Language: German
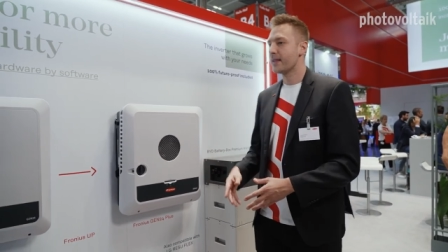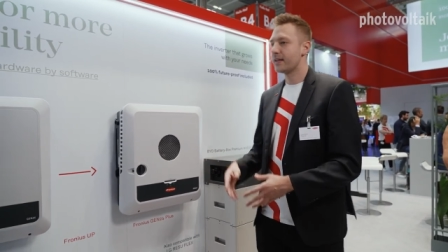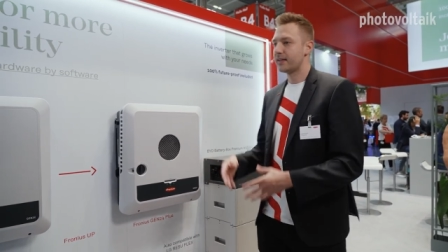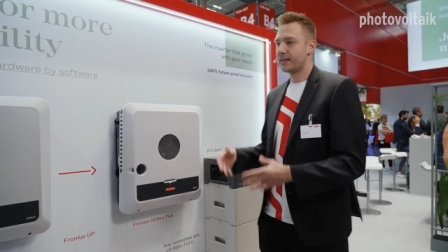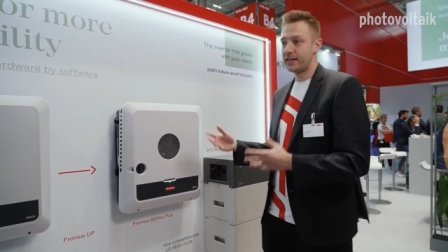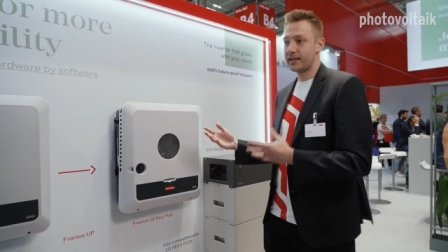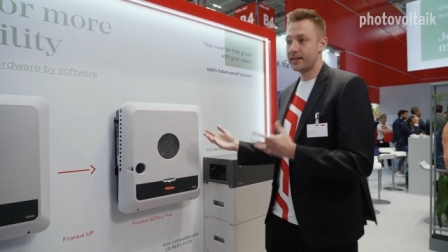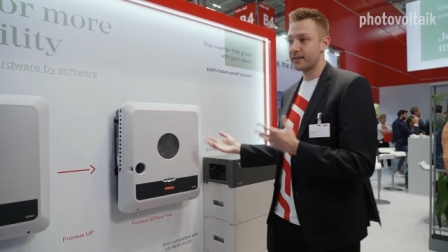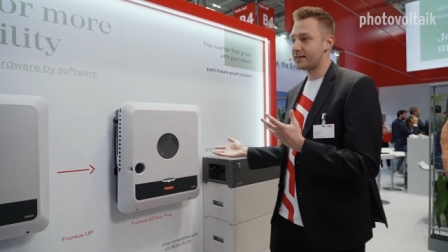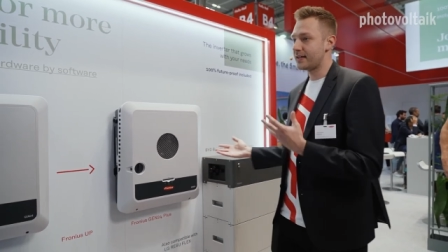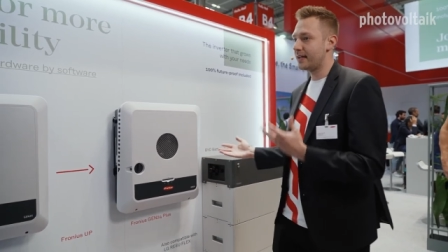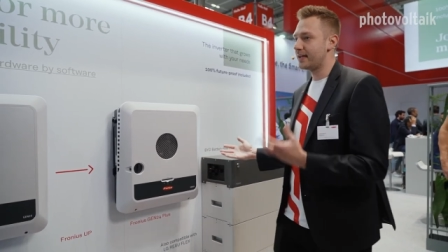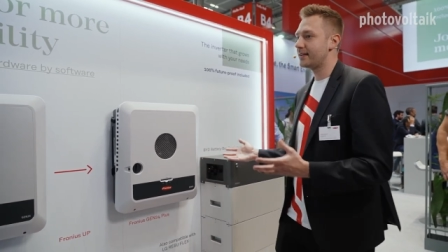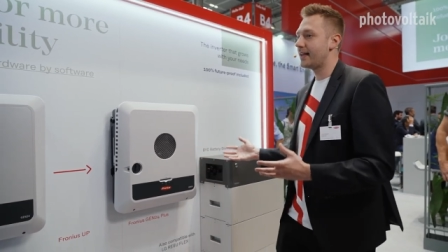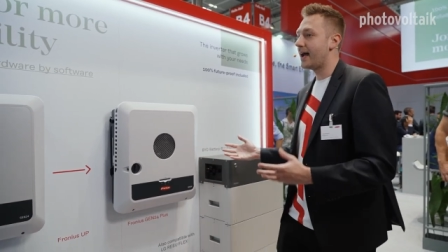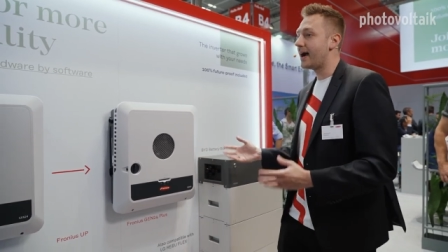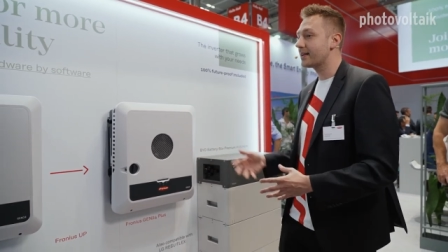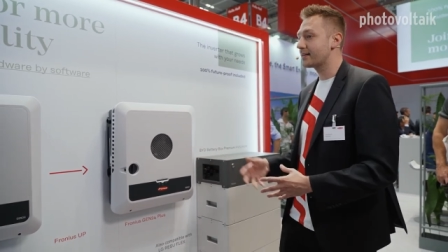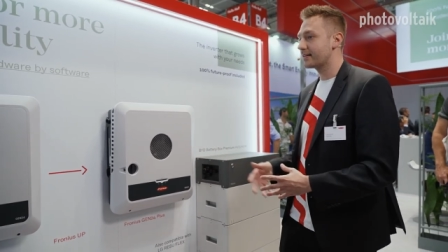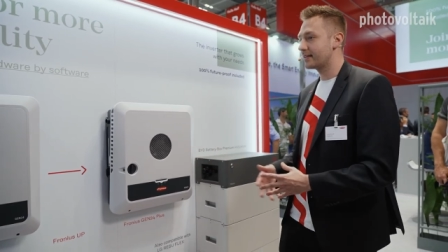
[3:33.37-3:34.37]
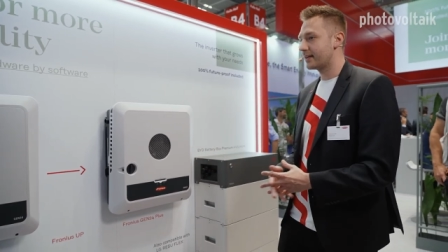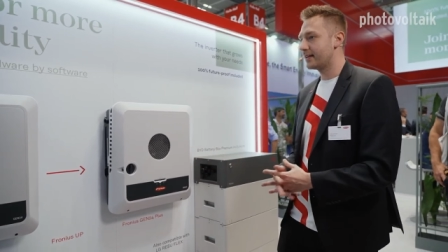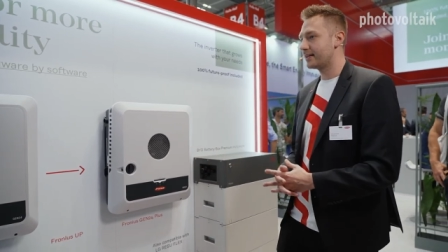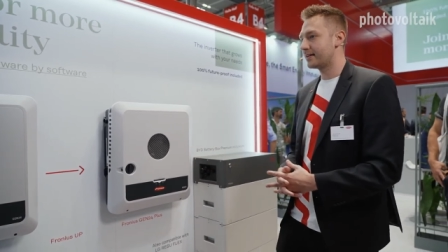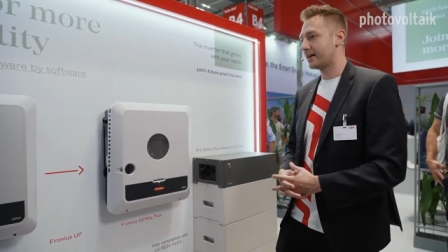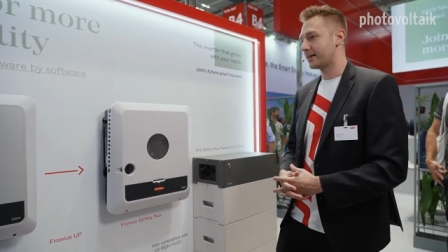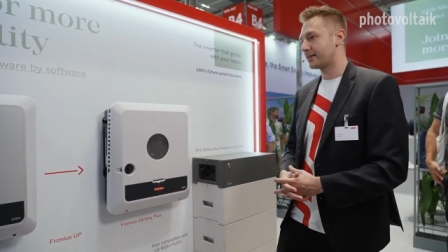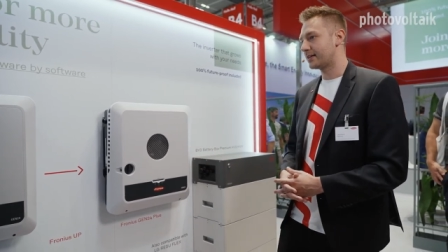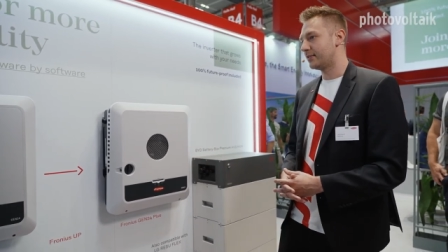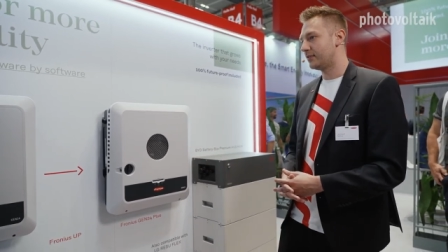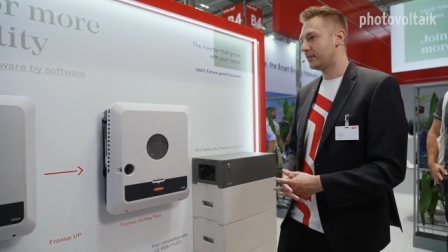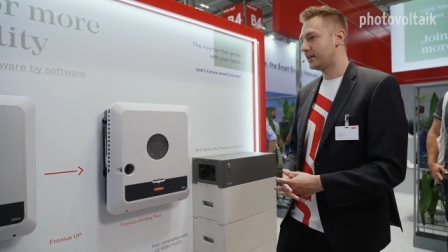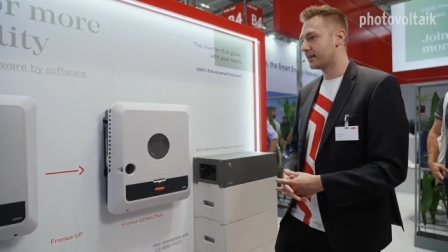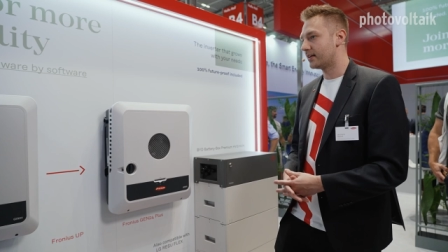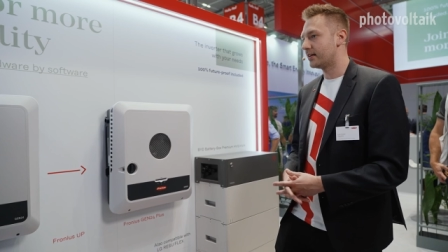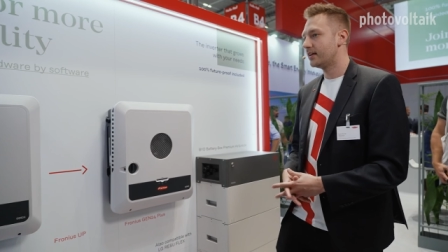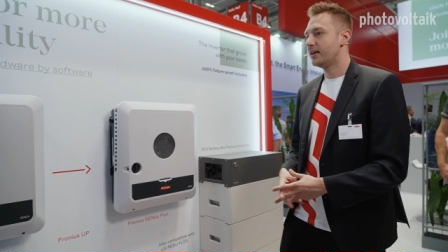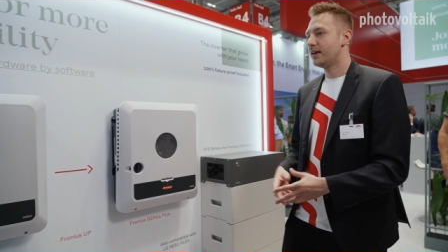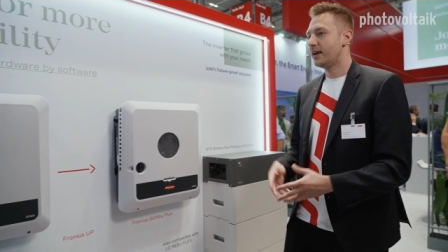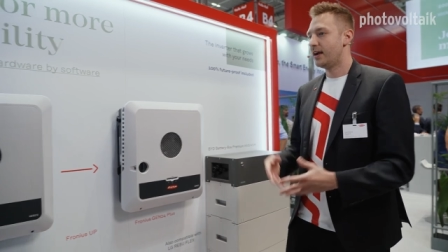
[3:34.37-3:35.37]
jederzeit nachträglich
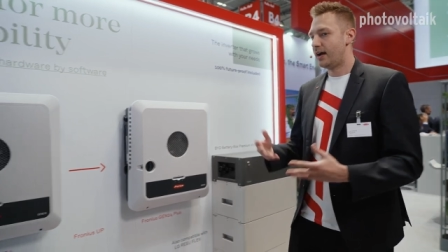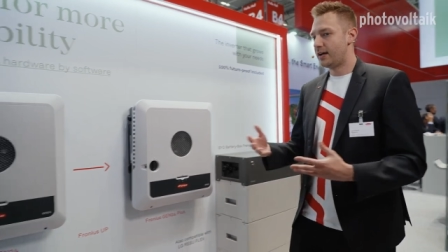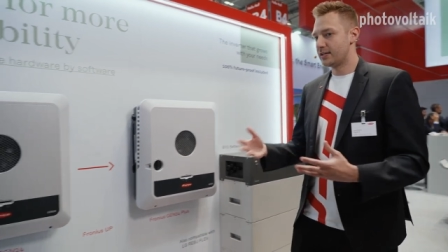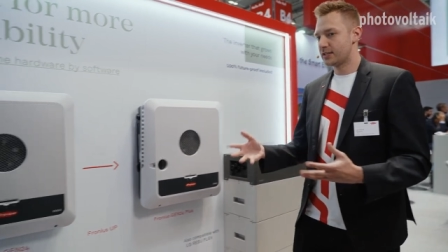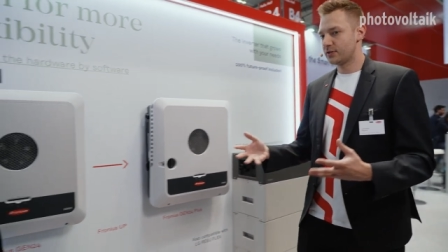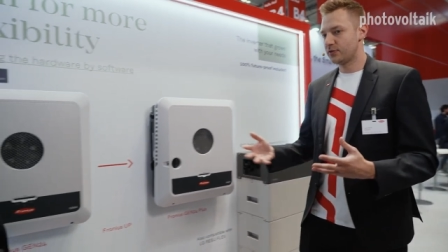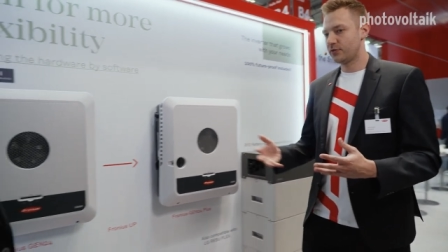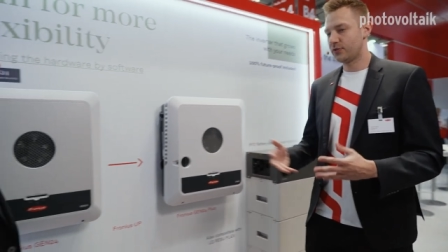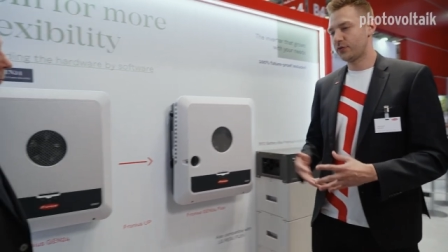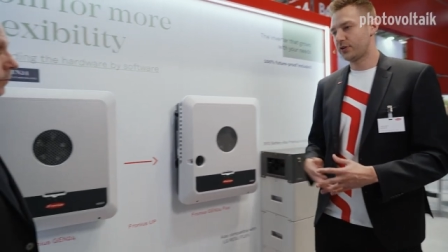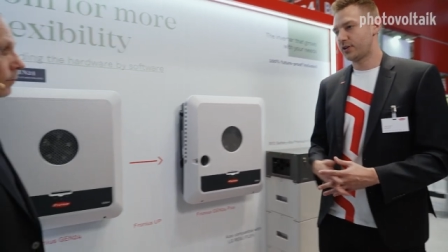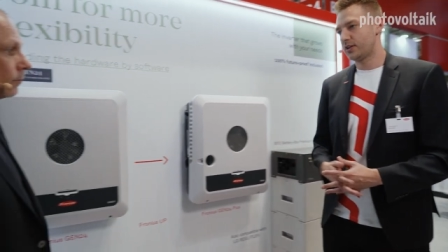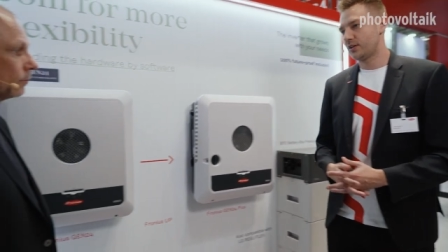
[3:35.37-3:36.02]
aktivieren. Also für